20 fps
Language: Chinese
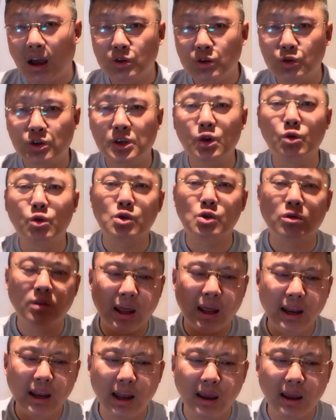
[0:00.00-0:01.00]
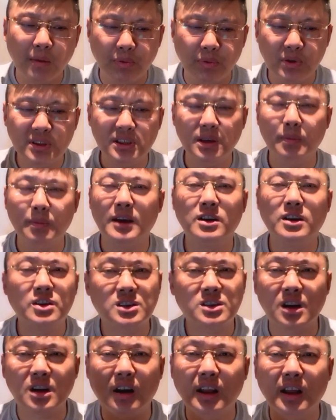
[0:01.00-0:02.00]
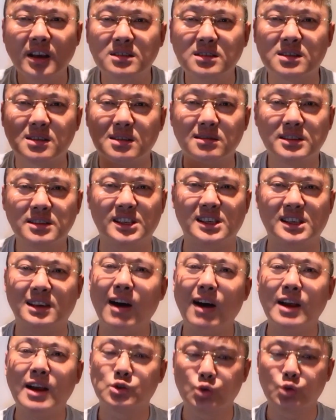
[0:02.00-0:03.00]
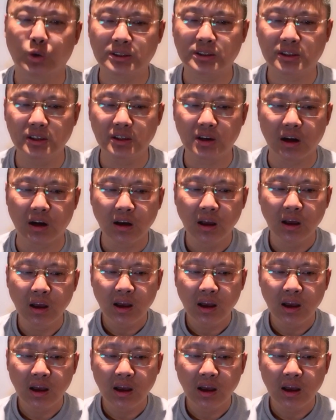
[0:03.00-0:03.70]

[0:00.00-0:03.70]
秋种累累不记名，生灵子几万做牺牲。